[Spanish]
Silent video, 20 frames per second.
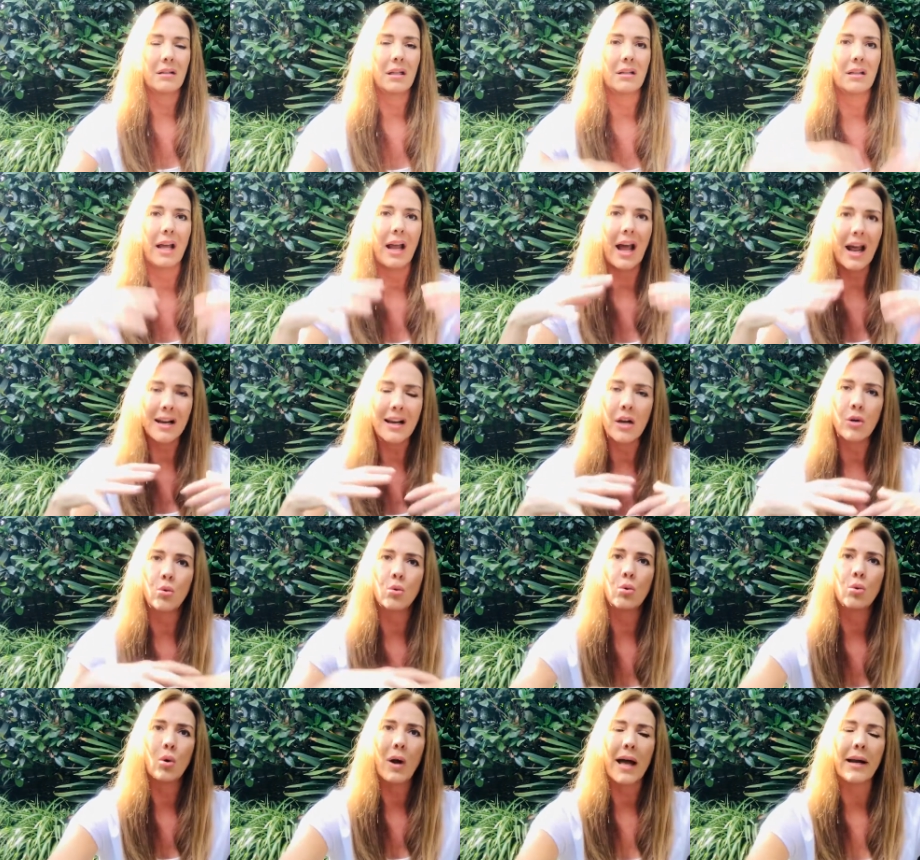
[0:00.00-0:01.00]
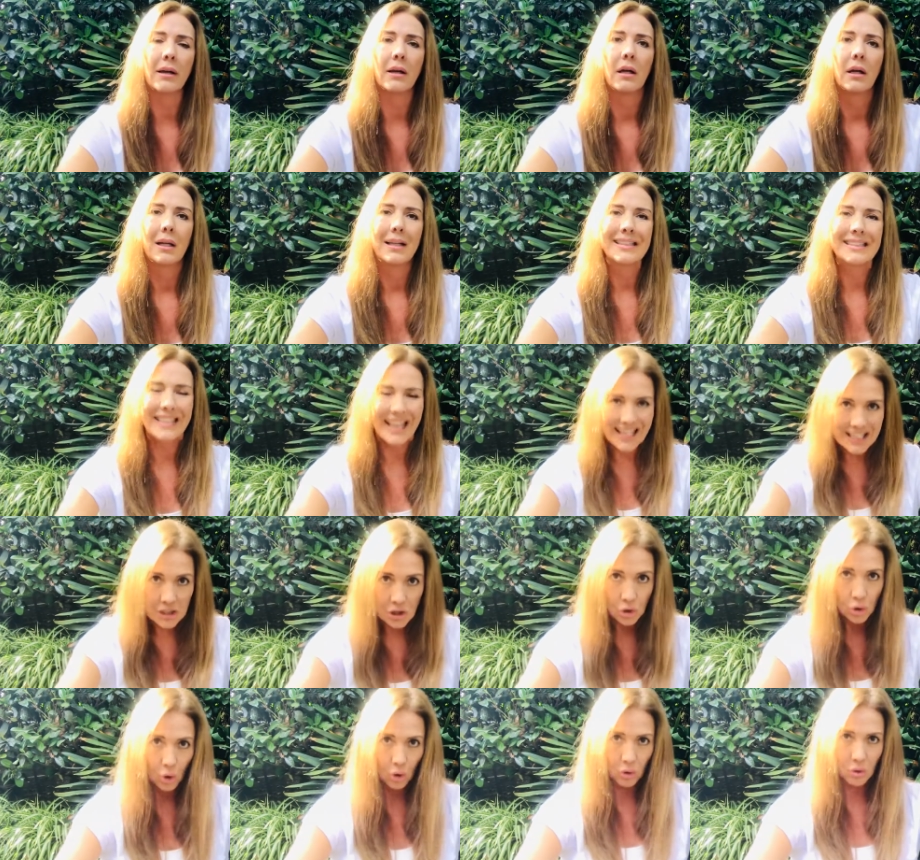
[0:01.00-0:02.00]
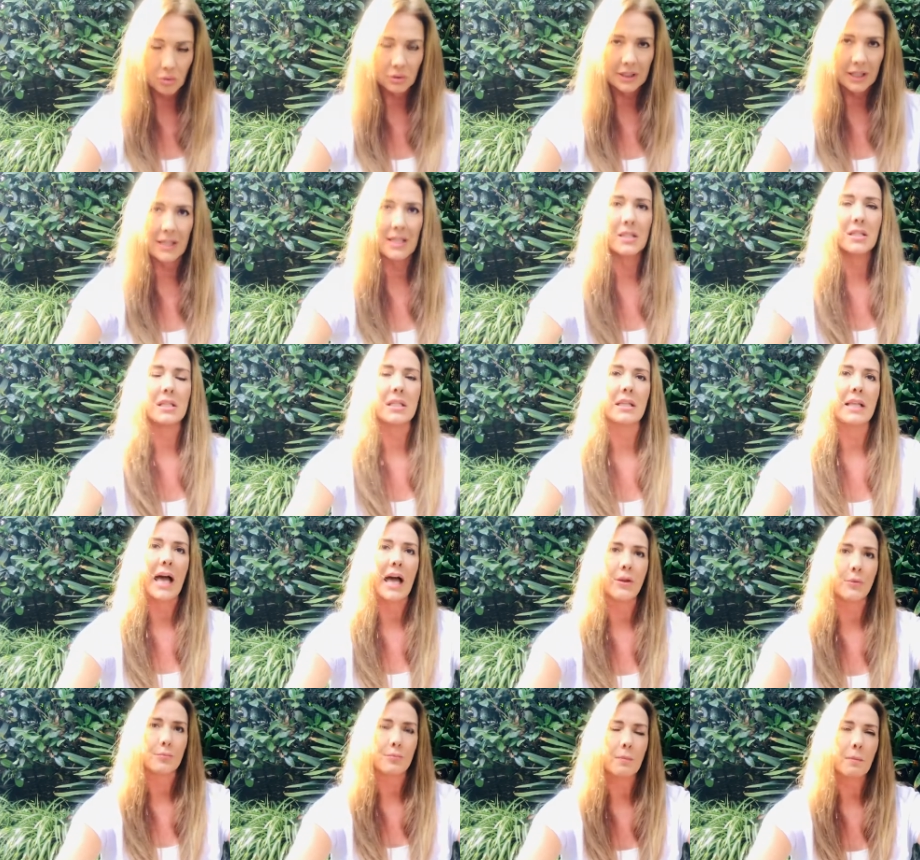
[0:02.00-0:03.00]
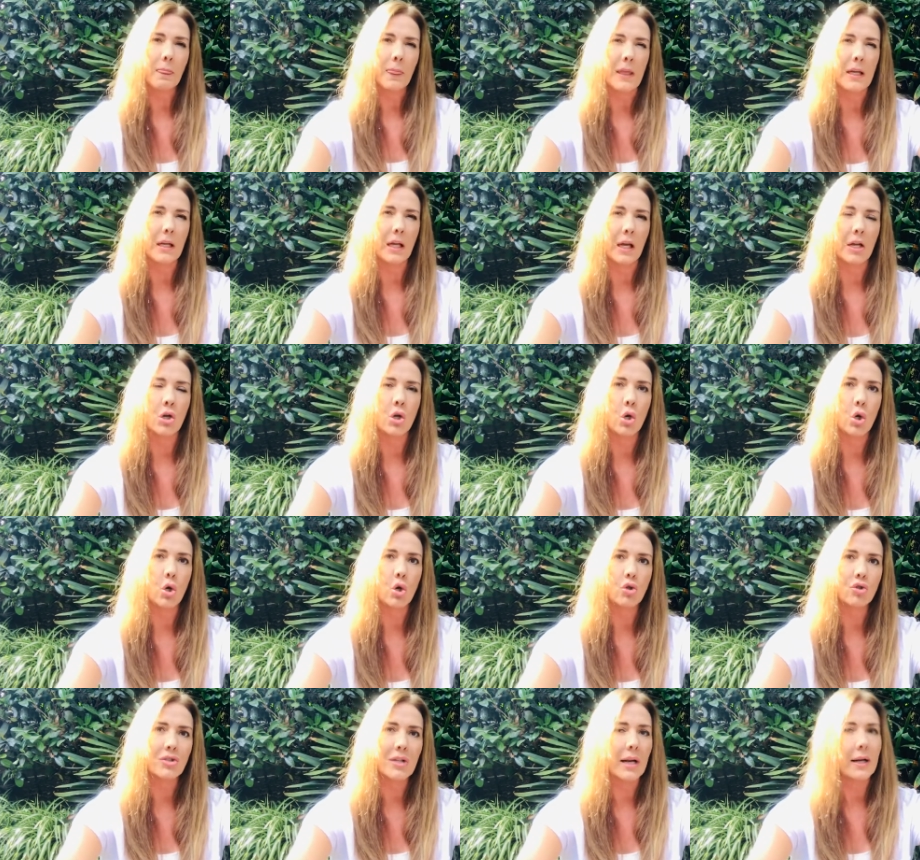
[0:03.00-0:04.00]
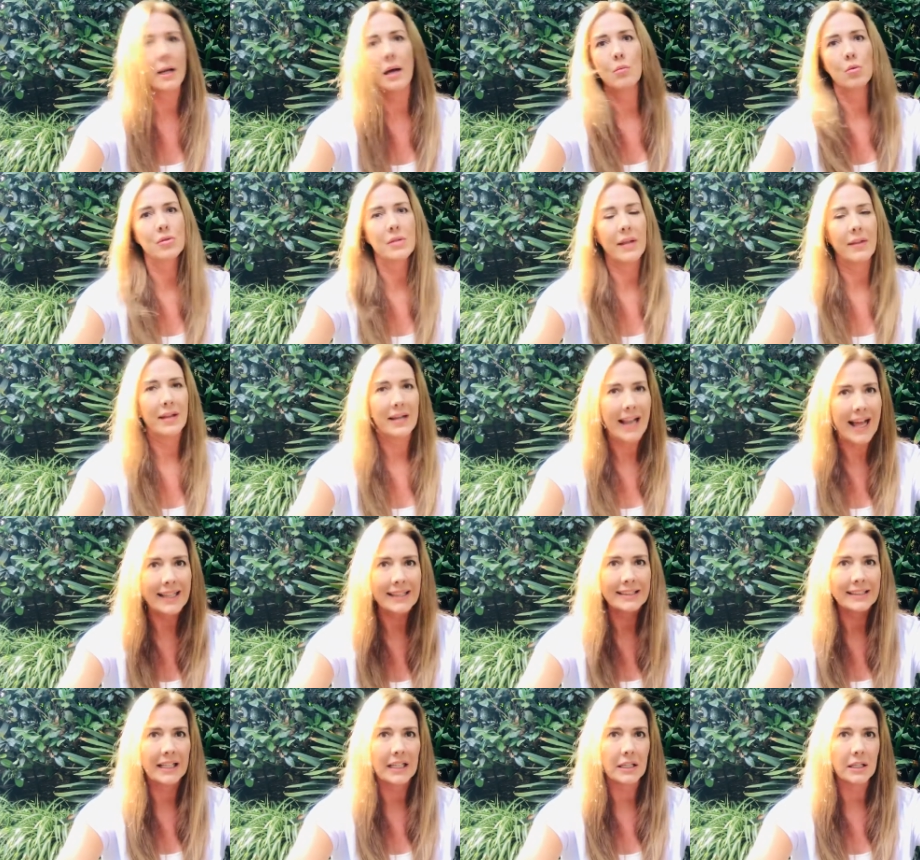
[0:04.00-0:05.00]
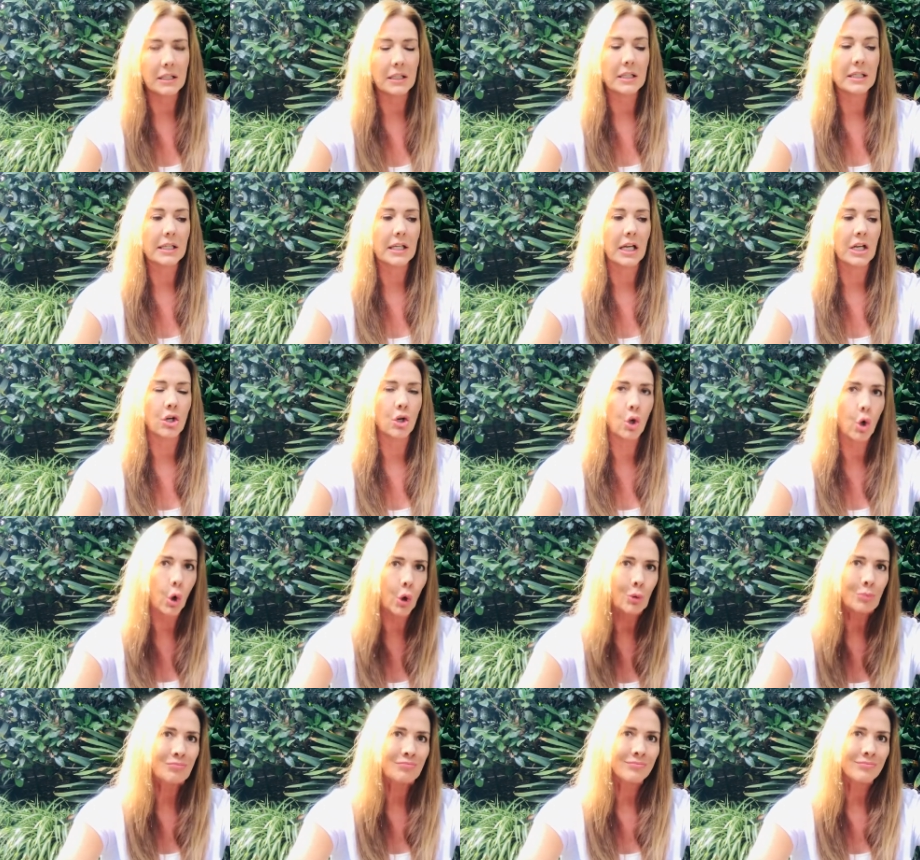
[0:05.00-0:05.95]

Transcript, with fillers: dejarla en un lugar denso, de densidad, y que no salgamos adelante y que no